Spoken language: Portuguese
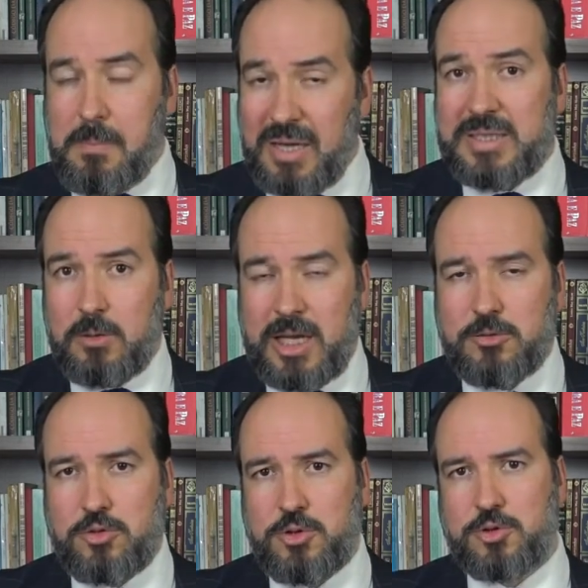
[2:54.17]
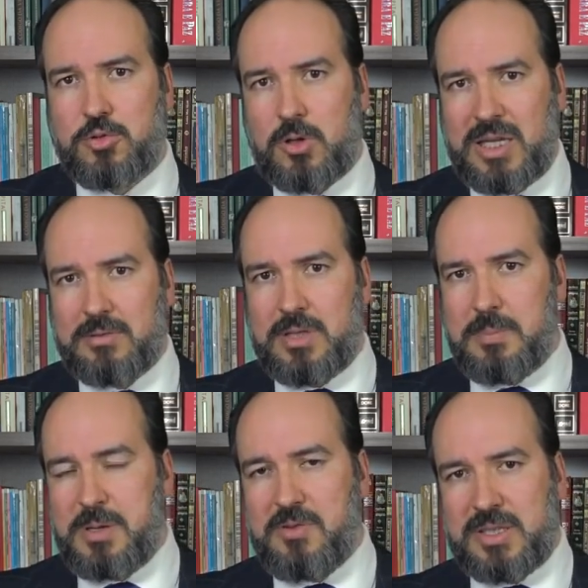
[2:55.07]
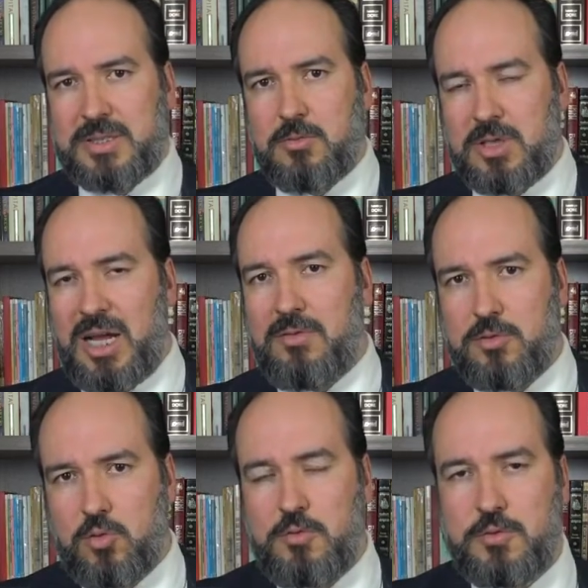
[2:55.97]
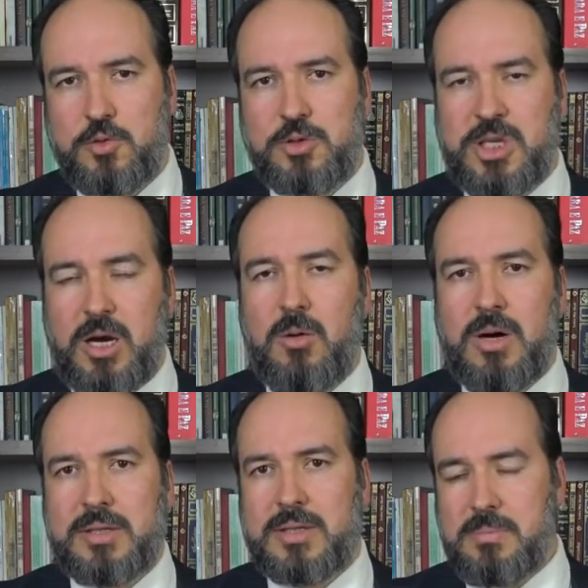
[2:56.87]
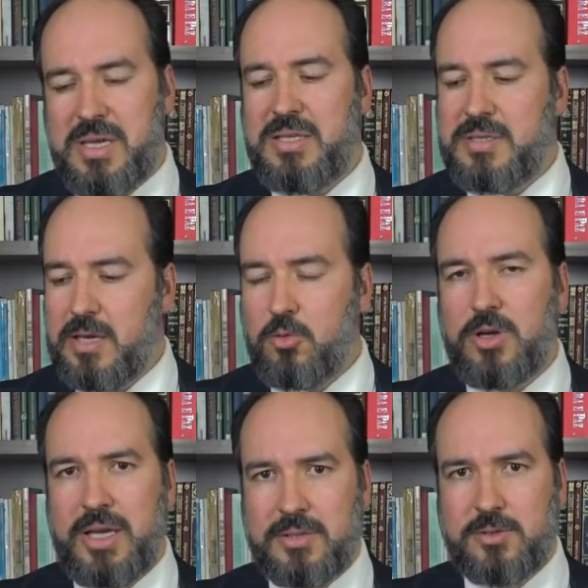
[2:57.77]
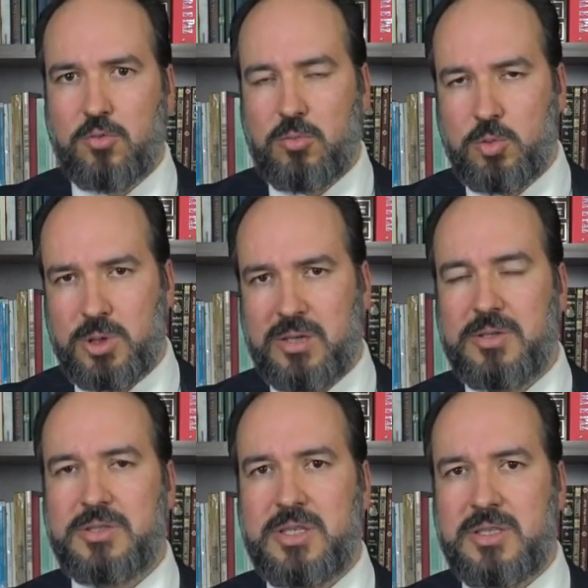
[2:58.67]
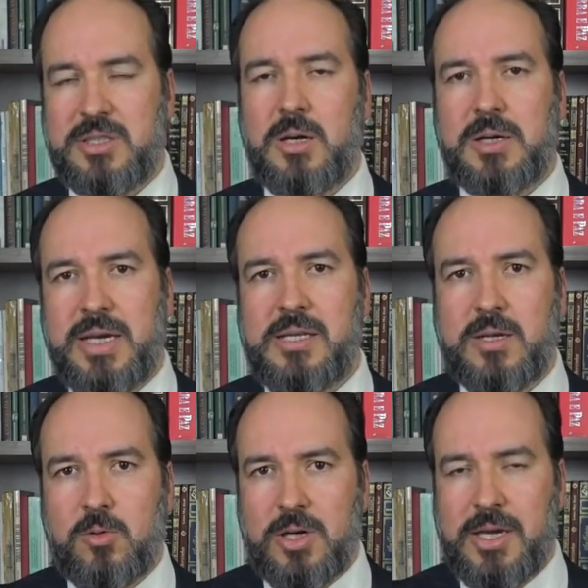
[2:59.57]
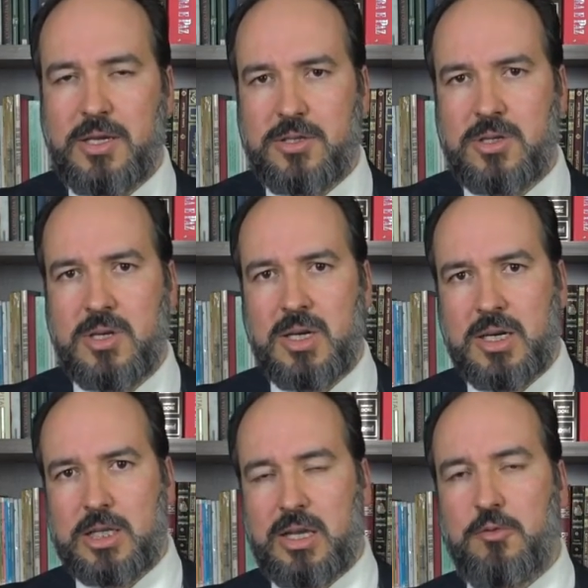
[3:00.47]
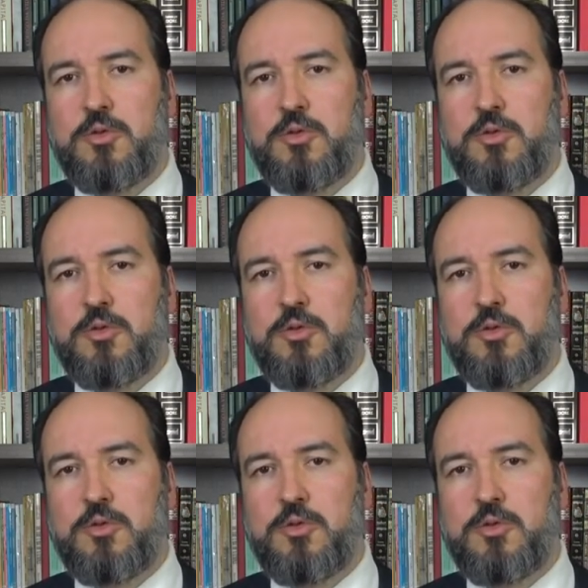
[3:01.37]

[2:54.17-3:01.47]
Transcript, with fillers: Mas ao lado disso, ao lado da privação grave do convívio social, também se reconhece como dano existencial aquele decorrente da